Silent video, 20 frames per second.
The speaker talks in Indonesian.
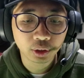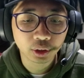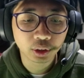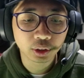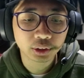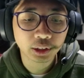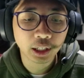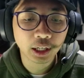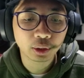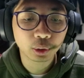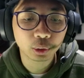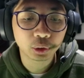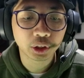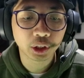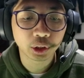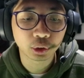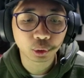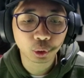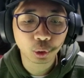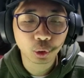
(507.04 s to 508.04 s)
uh, eh, Sano
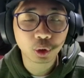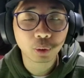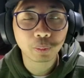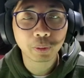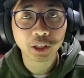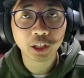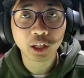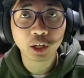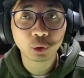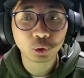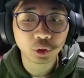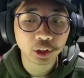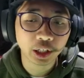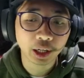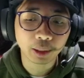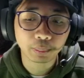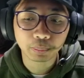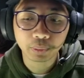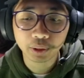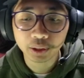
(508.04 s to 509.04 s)
Jito kemarin kan aku udah
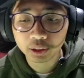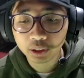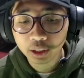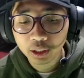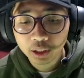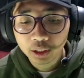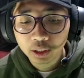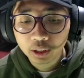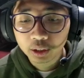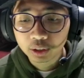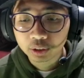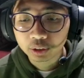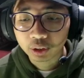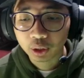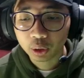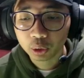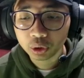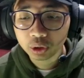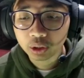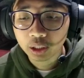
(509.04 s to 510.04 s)
dapet
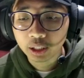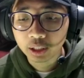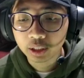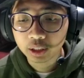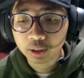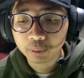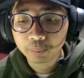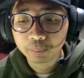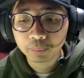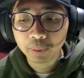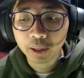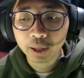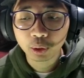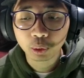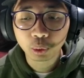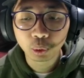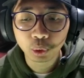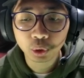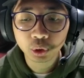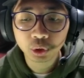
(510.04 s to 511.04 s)
terus dari
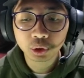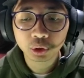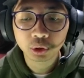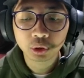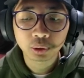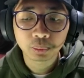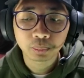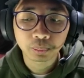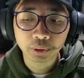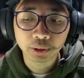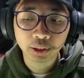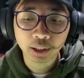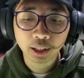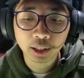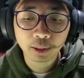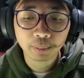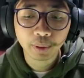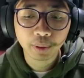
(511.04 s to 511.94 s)
Margus bisa